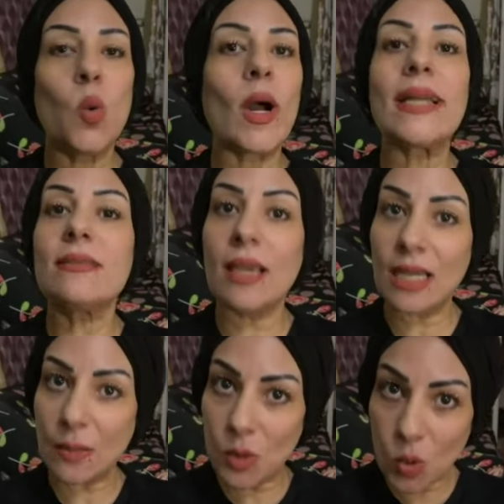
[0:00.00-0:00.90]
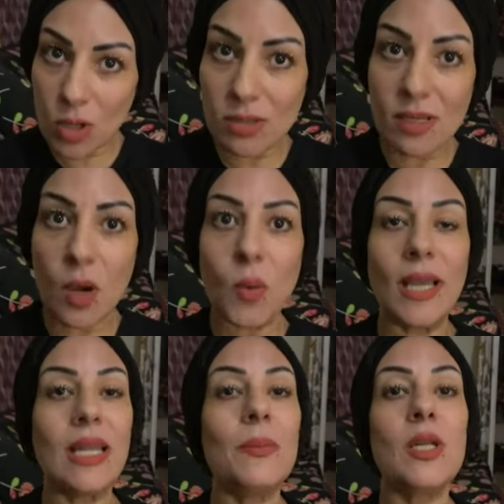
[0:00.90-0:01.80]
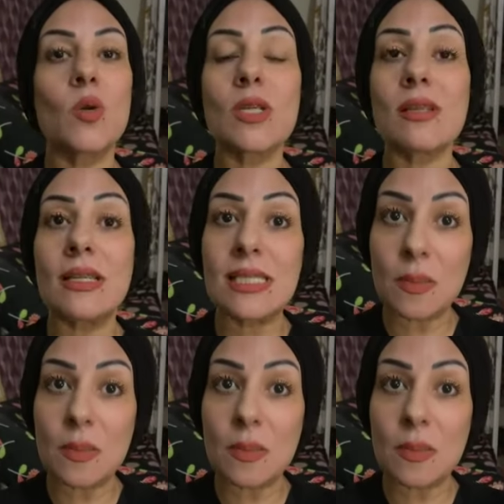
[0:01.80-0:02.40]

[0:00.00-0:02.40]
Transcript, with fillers: وخدت اعلام الوراثه واعلام الوراثه